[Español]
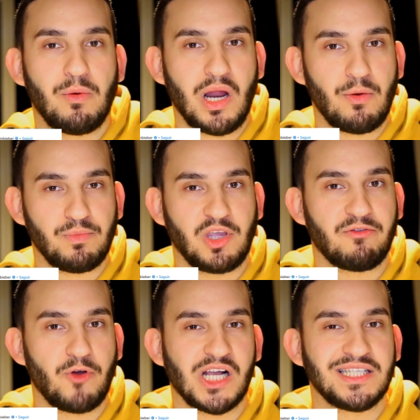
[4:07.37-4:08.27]
Brown que
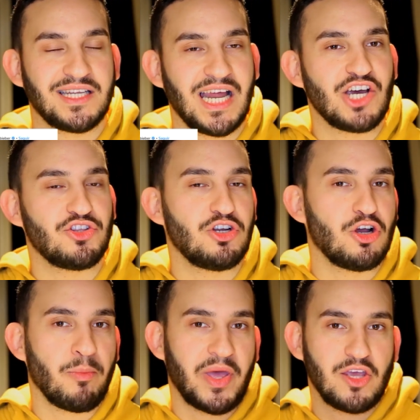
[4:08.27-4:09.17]
fue cancelado de todos
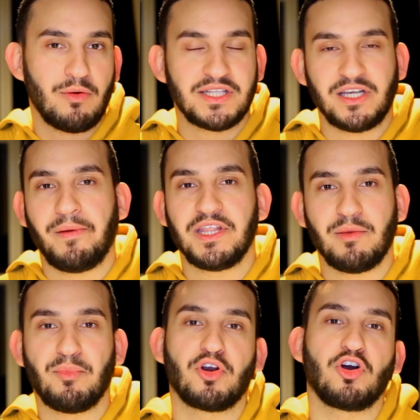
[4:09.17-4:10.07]
los medios
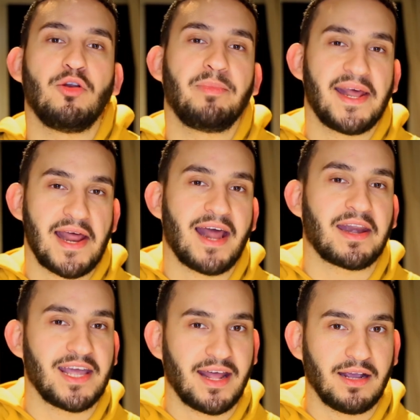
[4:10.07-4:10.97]
básicamente por golpear a
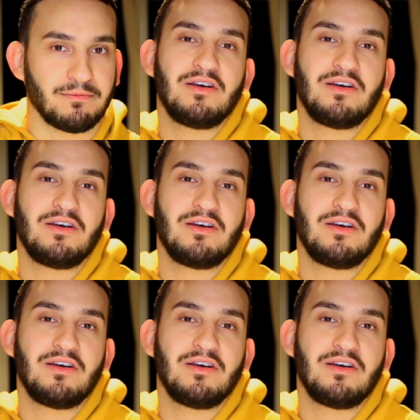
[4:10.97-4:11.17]
Rihanna.